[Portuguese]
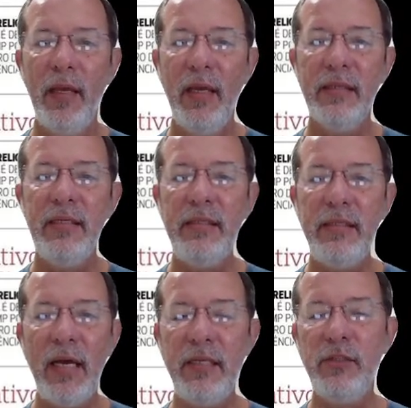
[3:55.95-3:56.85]

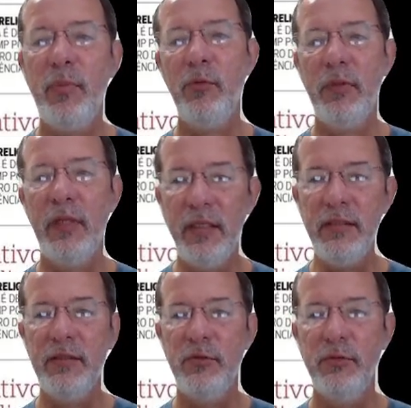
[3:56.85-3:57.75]
essenciais para o
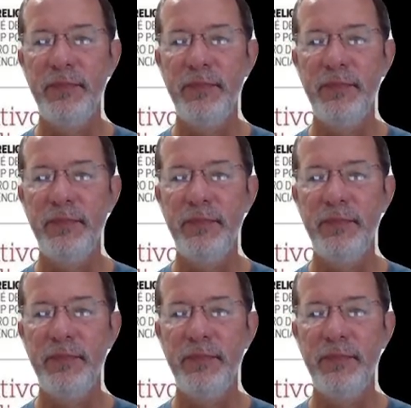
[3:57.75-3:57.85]
trânsito